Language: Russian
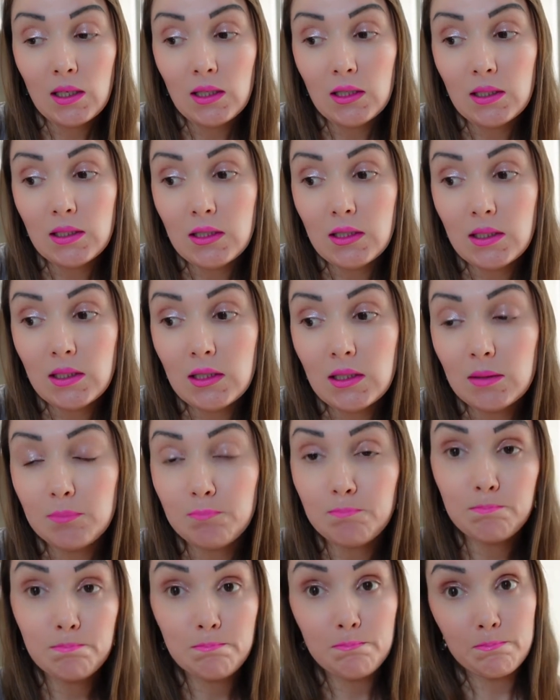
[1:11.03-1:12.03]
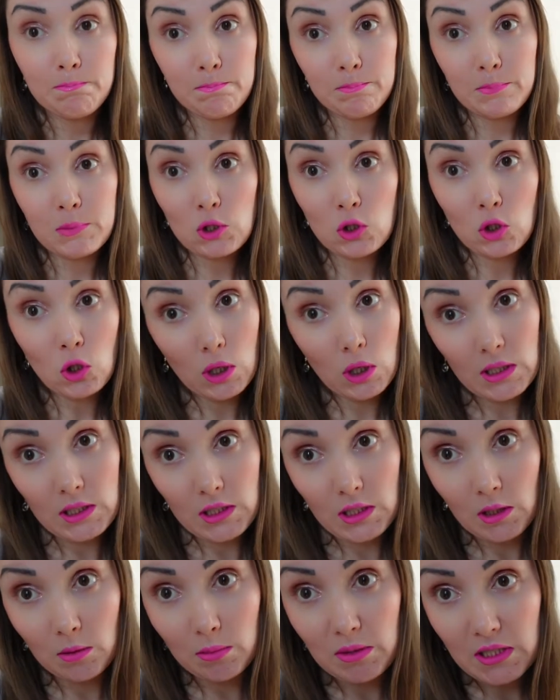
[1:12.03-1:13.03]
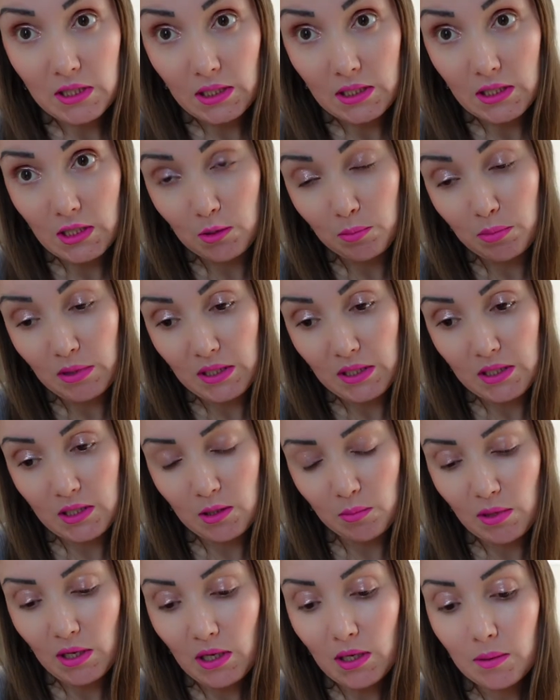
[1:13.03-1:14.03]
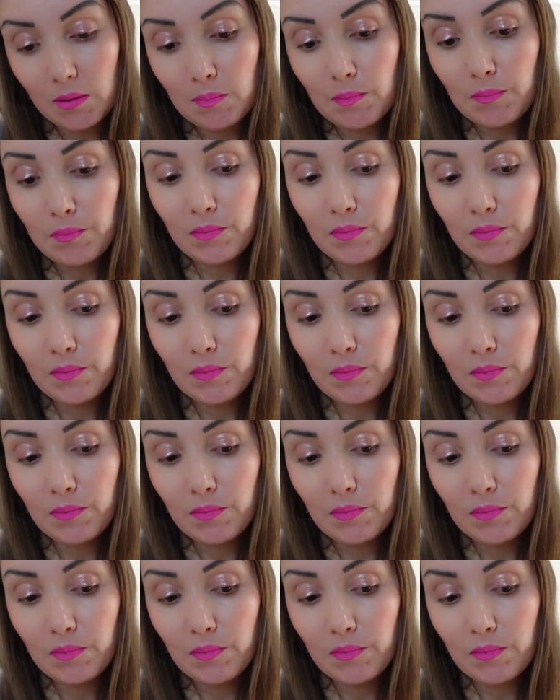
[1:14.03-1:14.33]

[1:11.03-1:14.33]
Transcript: И что хотела бы сказать про себя?